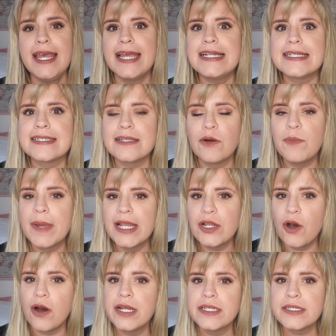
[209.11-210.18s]
Eles são
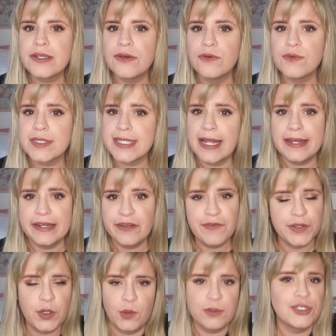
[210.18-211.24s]
melhores que os da
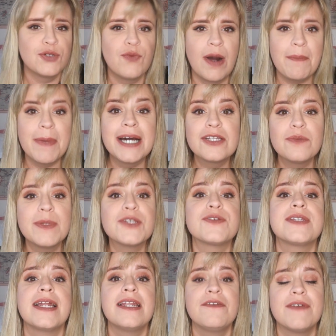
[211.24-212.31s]
Nivea, que eu continuo amando, mas
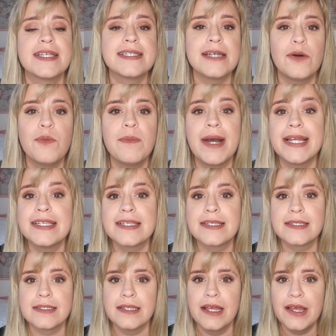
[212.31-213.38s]
os da Nivea são
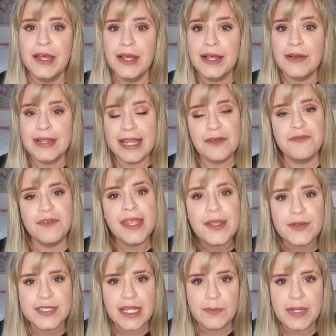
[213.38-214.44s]
mais
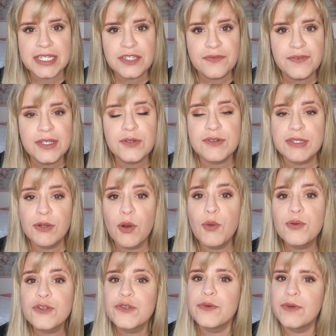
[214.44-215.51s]
levinhos, né, mais finos, então
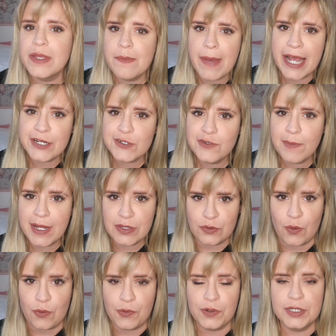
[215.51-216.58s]
eu uso embaixo do batom.